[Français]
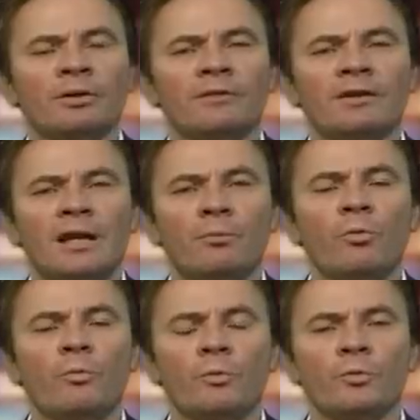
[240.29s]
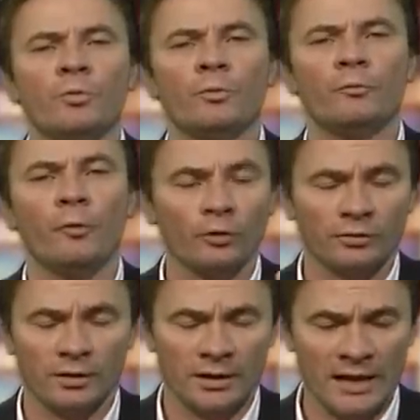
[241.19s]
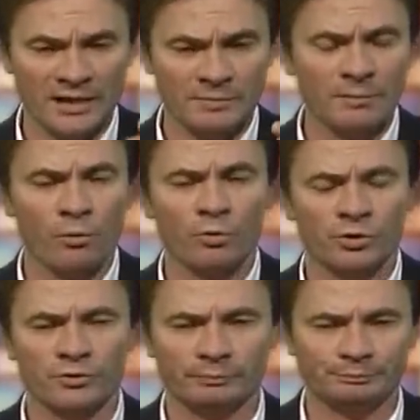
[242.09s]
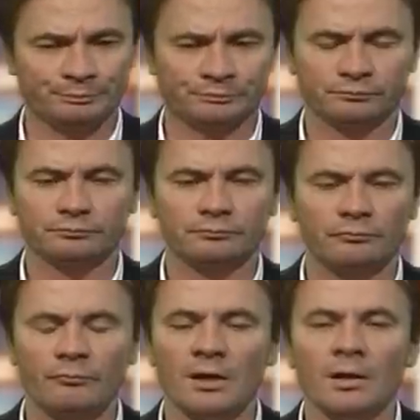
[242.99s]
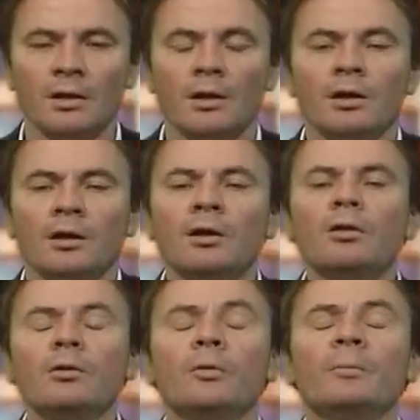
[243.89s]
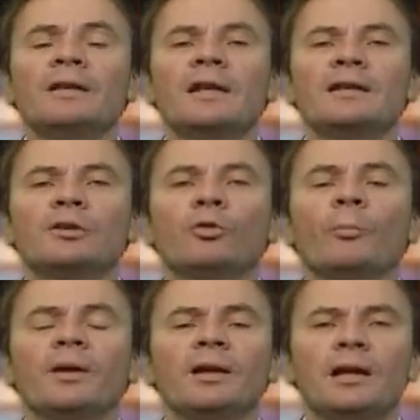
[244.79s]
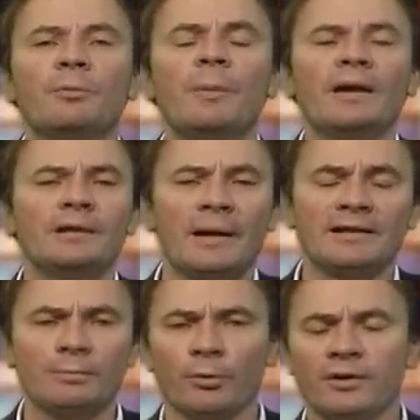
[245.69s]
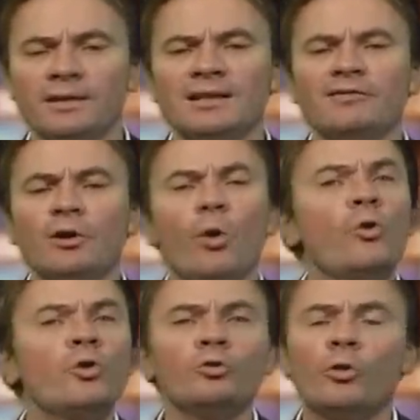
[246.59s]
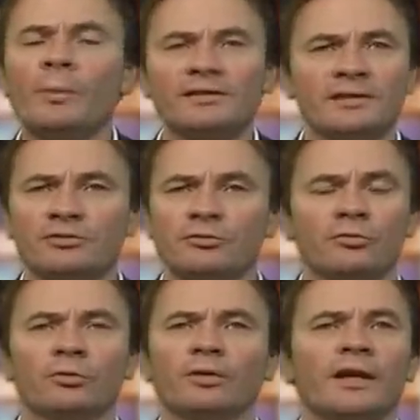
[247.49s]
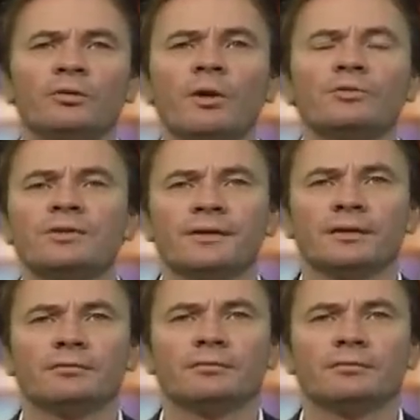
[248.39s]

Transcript: avis, elle est beaucoup plus euh, forte et elle explique beaucoup de choses. Quand euh, Ben Ali est tombé, la plupart des partis politiques n'avaient aucune représentation sur le territoire tunisien.